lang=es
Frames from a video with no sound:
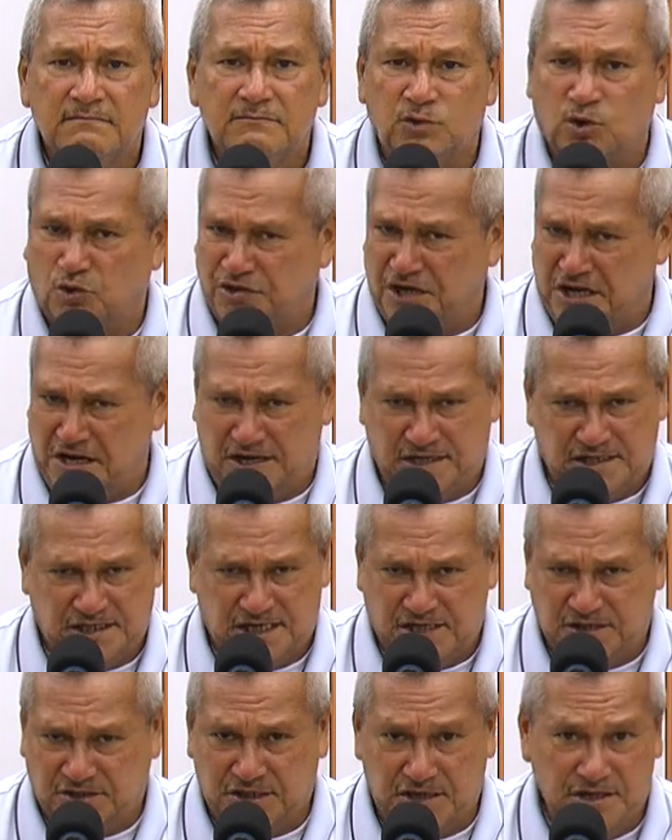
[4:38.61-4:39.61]
No tiene
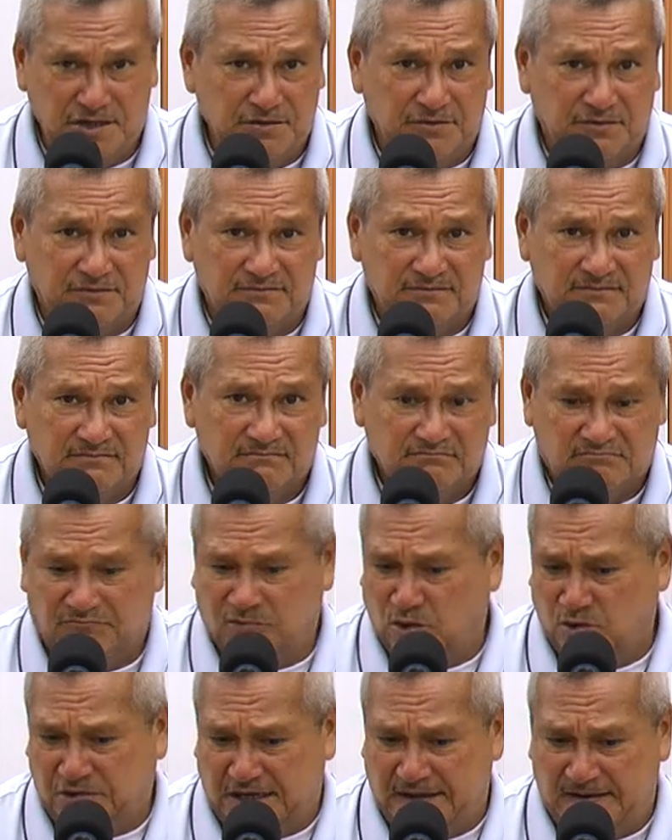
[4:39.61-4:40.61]
sentido,
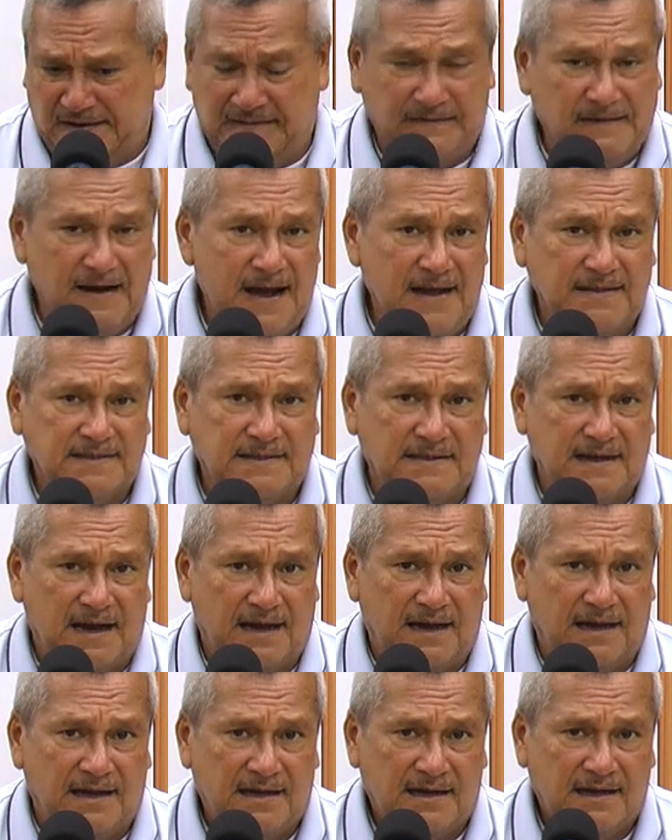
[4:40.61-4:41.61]
no tiene
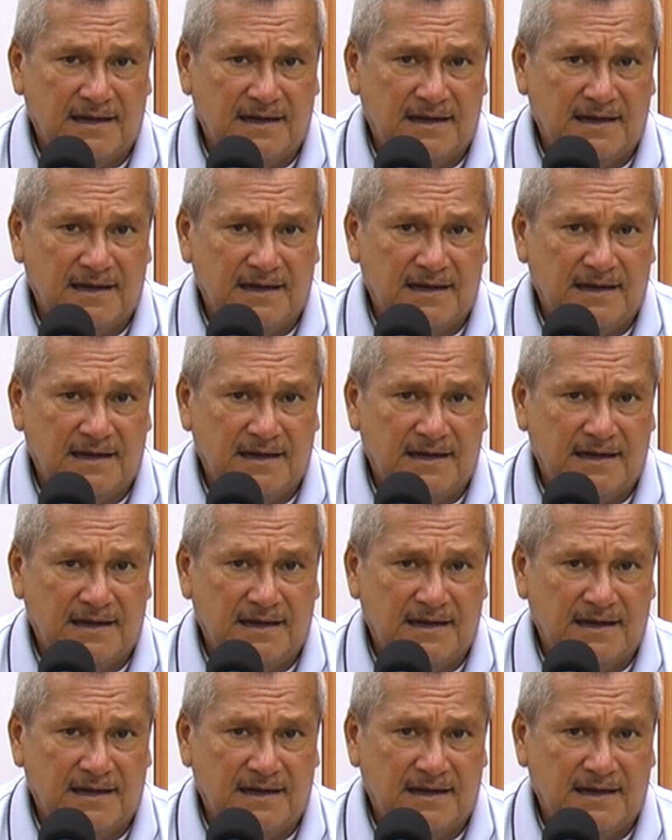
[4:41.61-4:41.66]
gracia.